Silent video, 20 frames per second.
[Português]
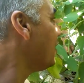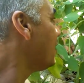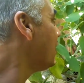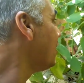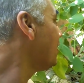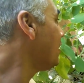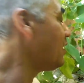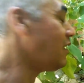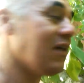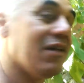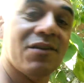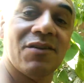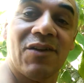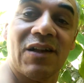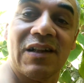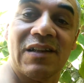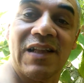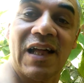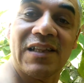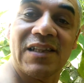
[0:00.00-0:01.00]
E
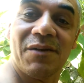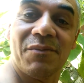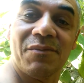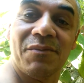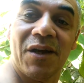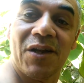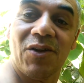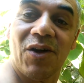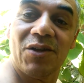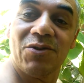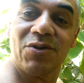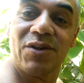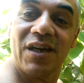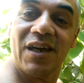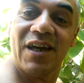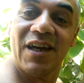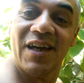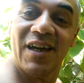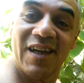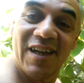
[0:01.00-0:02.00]
nada melhor do
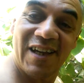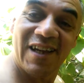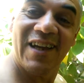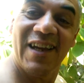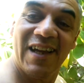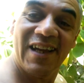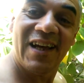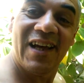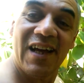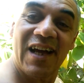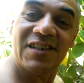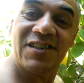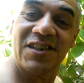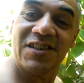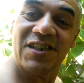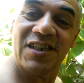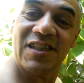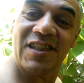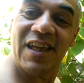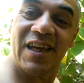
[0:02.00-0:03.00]
que a
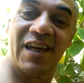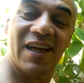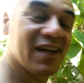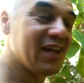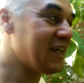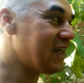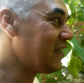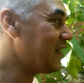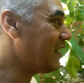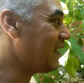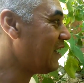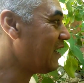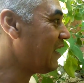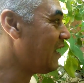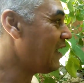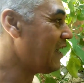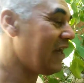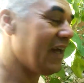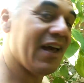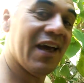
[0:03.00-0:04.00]
gente ter
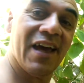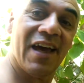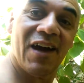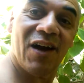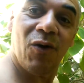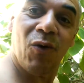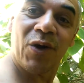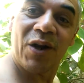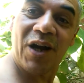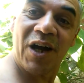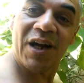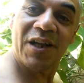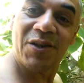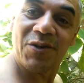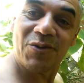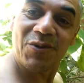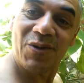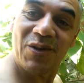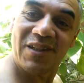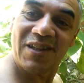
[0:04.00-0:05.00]
é,
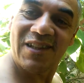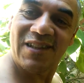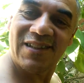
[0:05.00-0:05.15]
orgânico